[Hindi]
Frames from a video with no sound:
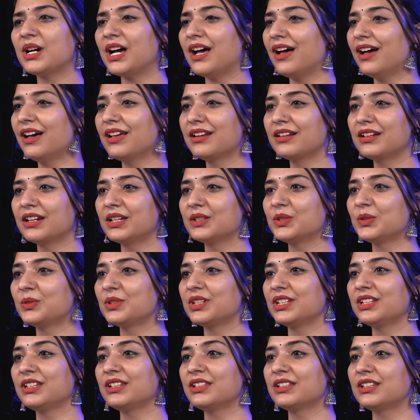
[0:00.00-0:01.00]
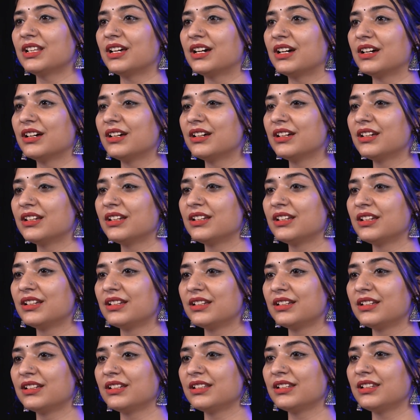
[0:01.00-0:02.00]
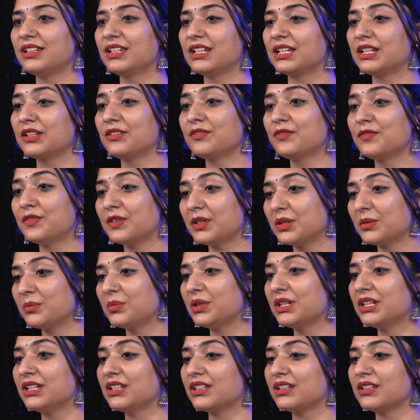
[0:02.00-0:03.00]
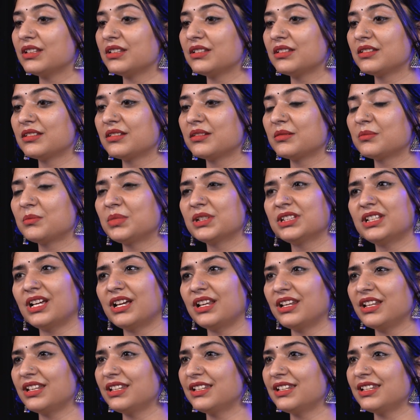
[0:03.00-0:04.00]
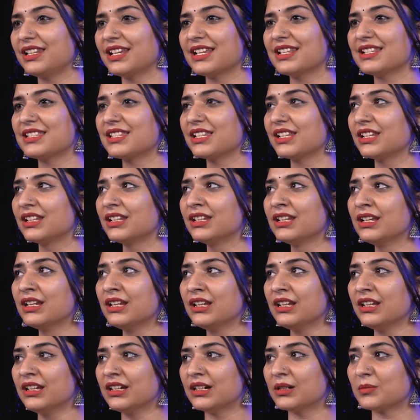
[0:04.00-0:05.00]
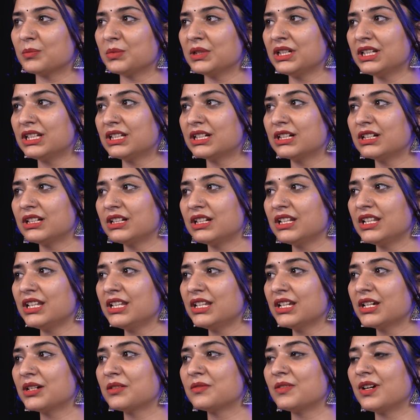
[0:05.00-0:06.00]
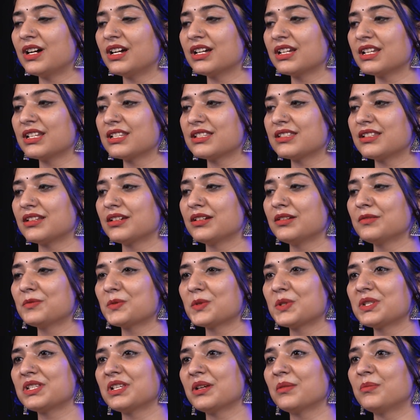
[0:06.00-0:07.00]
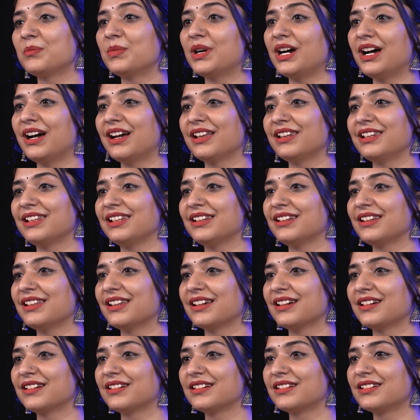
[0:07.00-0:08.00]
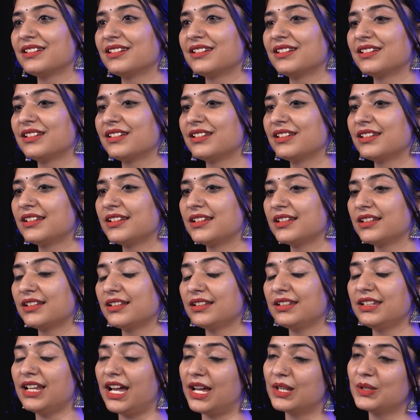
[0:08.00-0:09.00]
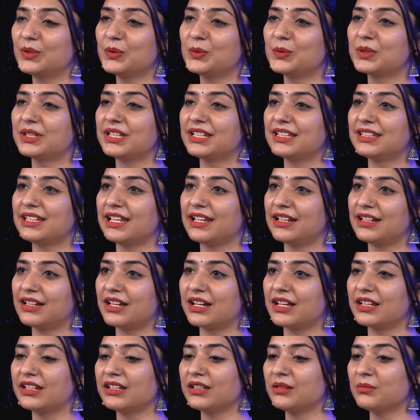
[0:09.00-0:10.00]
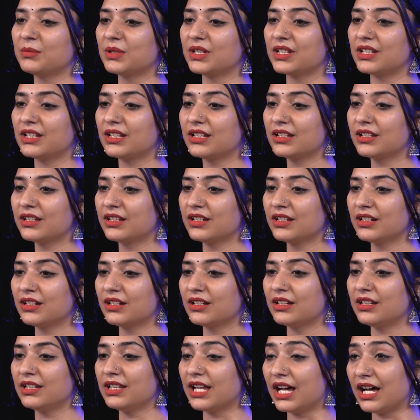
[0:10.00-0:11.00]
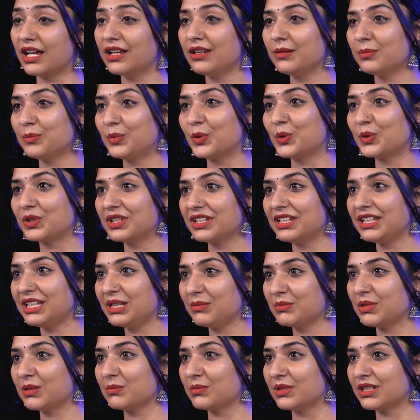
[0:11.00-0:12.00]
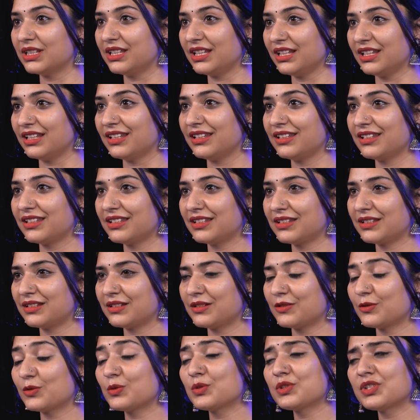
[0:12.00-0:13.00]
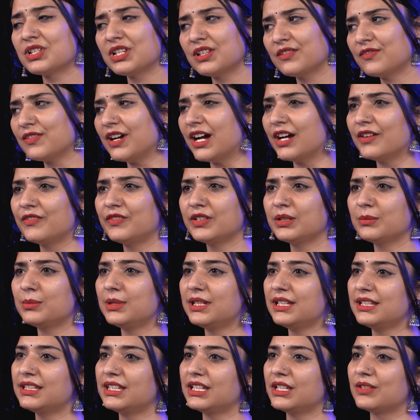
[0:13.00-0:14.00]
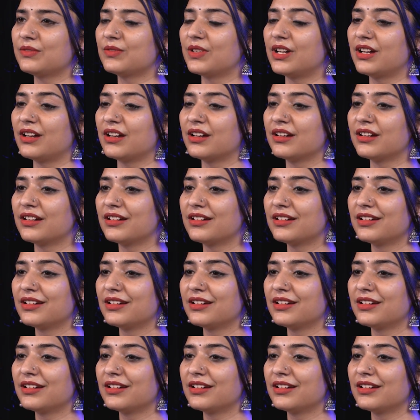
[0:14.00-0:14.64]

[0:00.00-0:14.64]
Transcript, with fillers: बाहर का तो नहीं था लेकिन फिर भी पता नहीं कैसे अपनी ठंडी हवा के संग वो सब बहा ले गया यादों के तहखाने में लाल पोटली में बंधे कुछ लिफाफे भी थे वहाँ